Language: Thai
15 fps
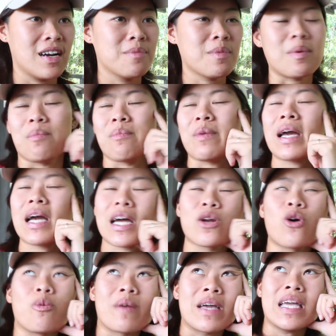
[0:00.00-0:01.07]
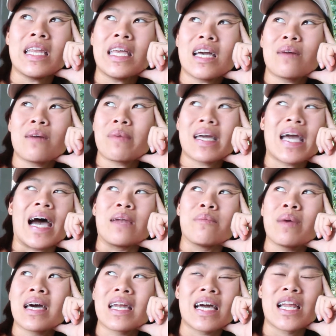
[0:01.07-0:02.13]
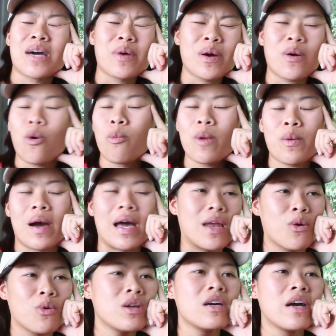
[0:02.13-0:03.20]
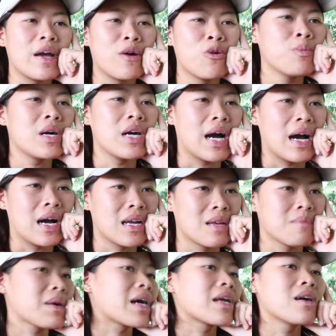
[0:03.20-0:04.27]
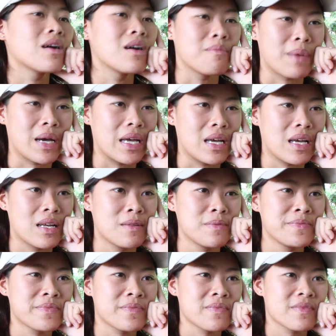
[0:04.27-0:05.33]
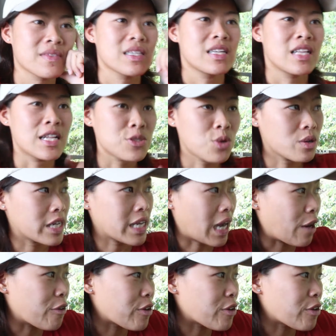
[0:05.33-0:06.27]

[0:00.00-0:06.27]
มันแบบแม่งกระโดดไปอีนี่ก็ไม่หันไม่อะไรเลยเว้ยกูไม่ไหวแล้วกูเหนื่อยกูเบื่อแล้วมันก็เดินไปแล้วช่วงนี้เขา